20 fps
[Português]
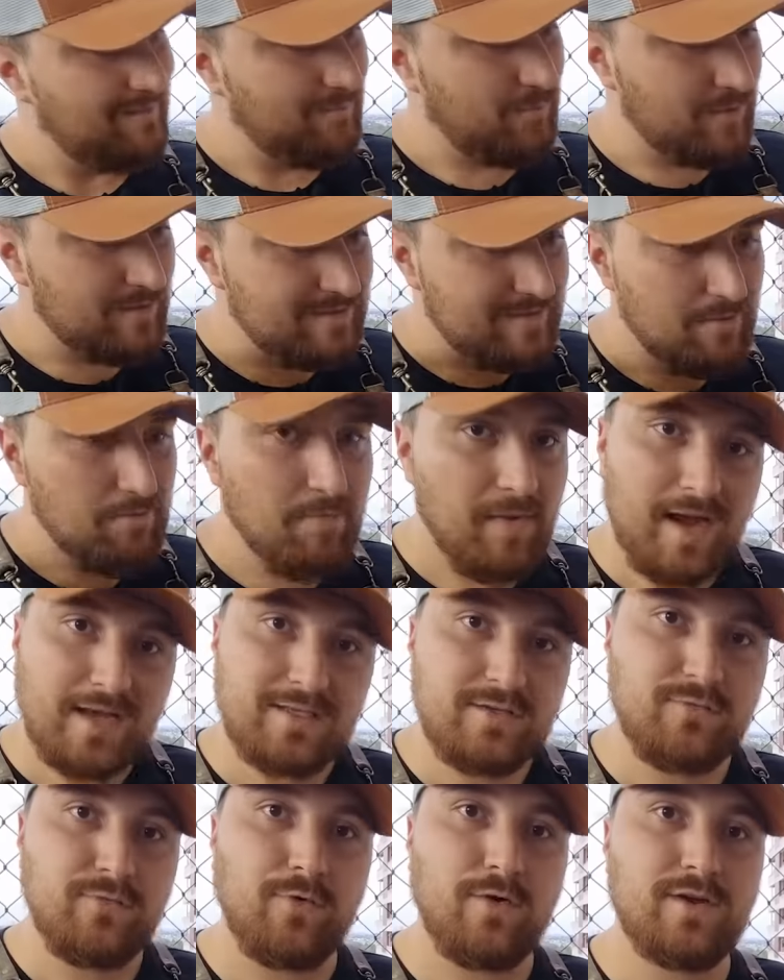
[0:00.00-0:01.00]
Pode ser
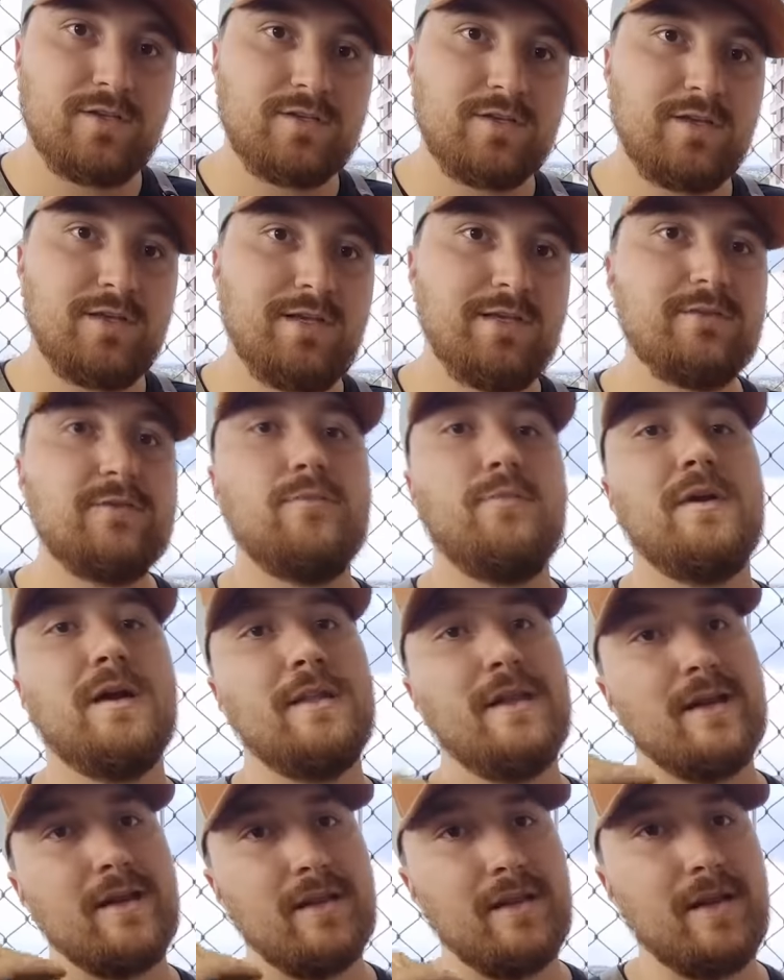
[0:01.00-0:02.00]
mais forte que isso para
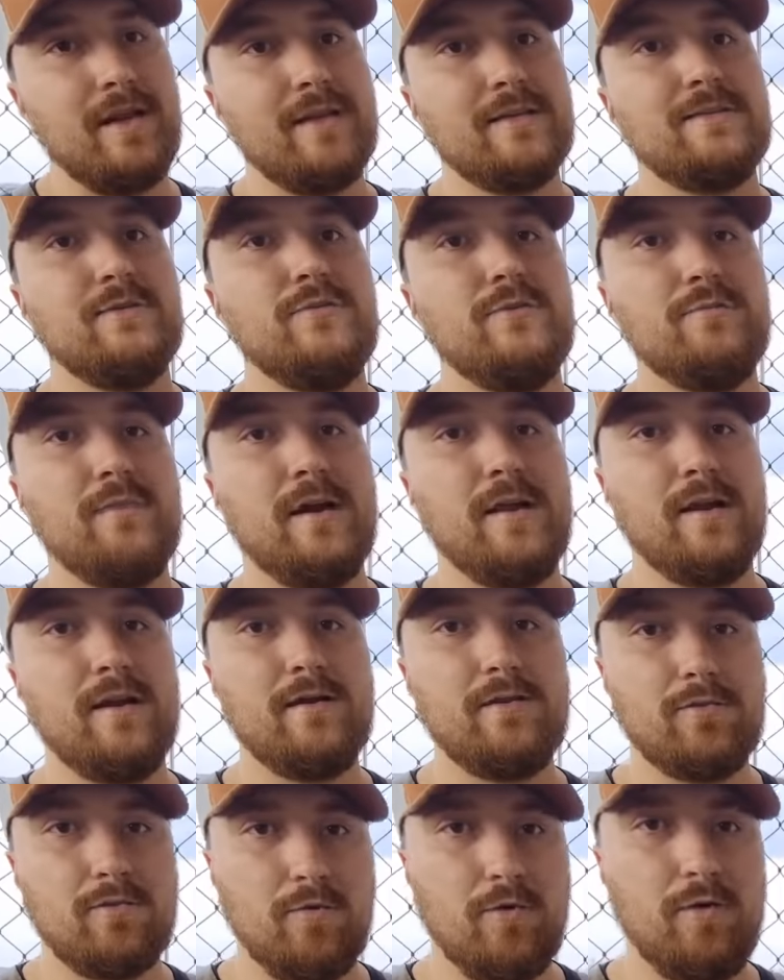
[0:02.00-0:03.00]
dar aquela reação de
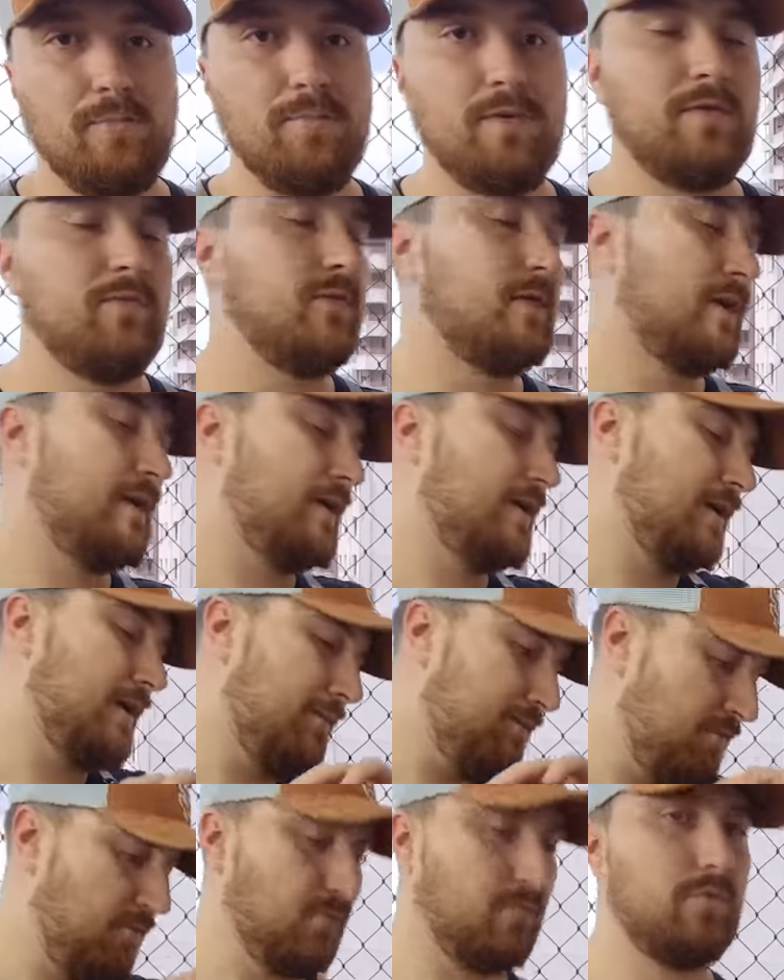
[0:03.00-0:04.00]
Maillard top, ficar com
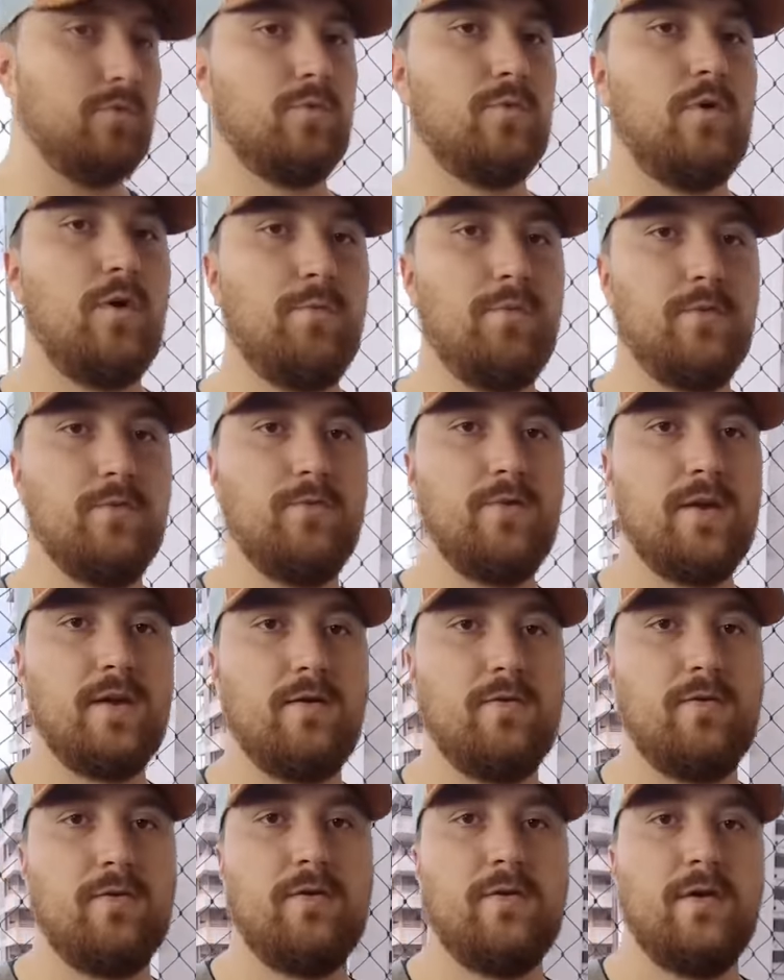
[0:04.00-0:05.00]
aquele ponto top no
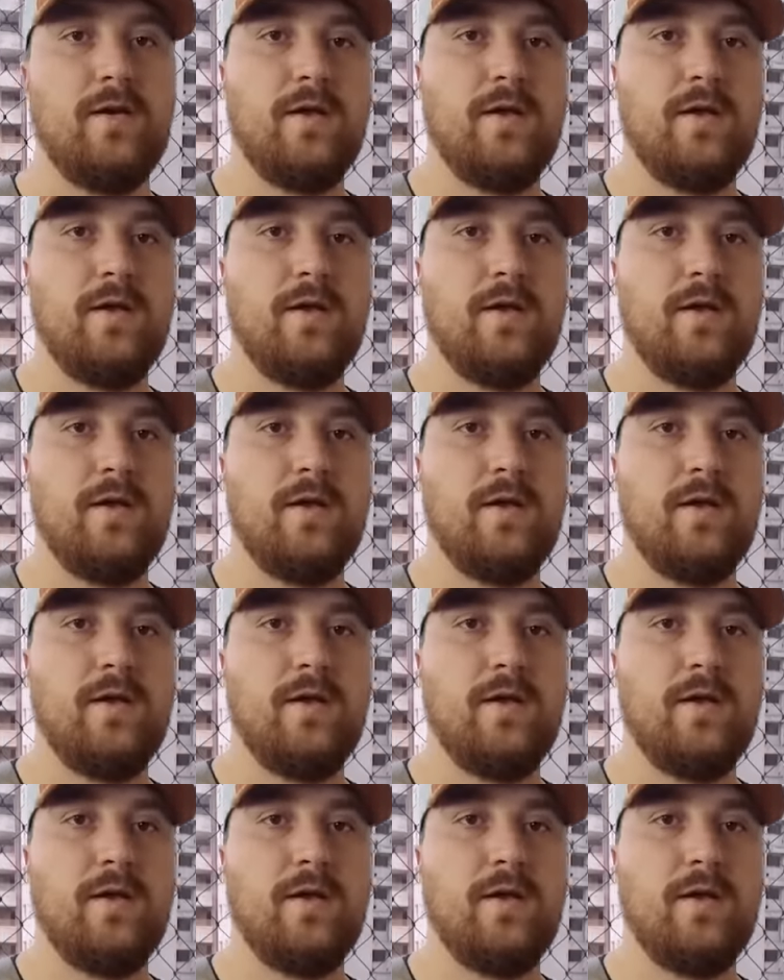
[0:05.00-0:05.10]
final.